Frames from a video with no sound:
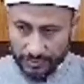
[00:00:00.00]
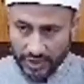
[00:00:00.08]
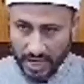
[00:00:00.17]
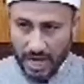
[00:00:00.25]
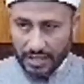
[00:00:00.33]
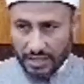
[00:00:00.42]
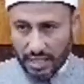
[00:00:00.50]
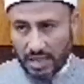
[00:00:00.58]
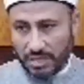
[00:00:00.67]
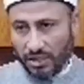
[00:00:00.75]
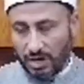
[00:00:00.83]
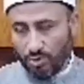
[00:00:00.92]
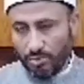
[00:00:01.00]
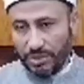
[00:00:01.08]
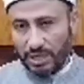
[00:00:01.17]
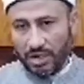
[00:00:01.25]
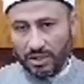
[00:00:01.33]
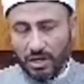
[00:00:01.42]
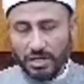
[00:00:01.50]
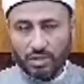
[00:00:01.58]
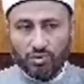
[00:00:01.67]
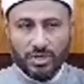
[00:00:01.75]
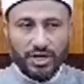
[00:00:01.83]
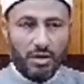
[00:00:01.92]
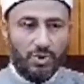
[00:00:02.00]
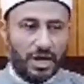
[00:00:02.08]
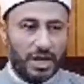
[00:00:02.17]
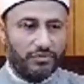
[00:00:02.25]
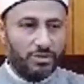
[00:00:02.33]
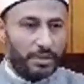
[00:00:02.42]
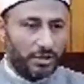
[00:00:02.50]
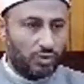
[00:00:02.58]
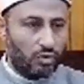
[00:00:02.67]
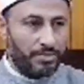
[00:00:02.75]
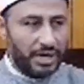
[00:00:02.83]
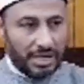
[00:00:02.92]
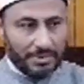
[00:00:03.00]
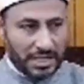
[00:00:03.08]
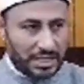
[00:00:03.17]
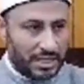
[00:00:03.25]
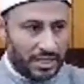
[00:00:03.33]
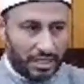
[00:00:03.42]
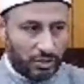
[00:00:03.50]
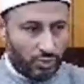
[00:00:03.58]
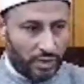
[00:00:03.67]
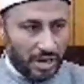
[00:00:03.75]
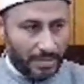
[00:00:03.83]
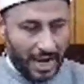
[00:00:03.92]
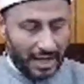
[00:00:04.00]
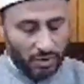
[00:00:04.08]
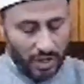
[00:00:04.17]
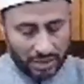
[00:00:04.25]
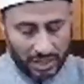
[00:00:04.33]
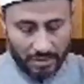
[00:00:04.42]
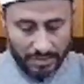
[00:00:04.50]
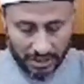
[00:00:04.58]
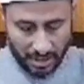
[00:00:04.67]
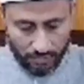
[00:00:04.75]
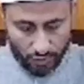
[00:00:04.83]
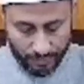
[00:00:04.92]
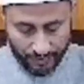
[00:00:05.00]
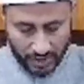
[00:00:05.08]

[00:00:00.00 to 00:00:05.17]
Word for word: يعني هذا رأي من الآراء يقول إنه كان في بطن أمه لم ينزل إلى الدنيا بعد وقت أن مات أبوه